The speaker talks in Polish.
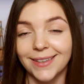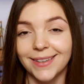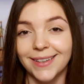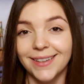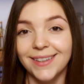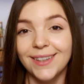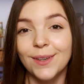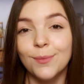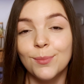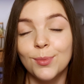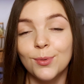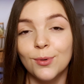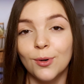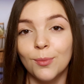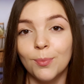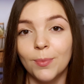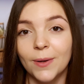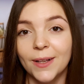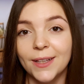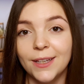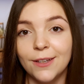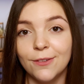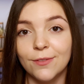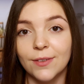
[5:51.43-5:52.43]
nie, nie było
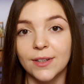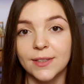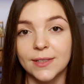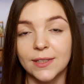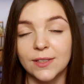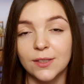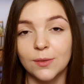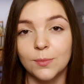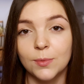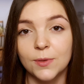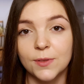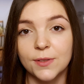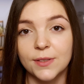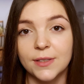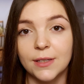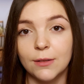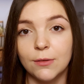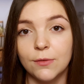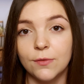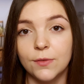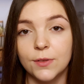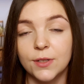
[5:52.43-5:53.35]
paliwa, zasoby zostały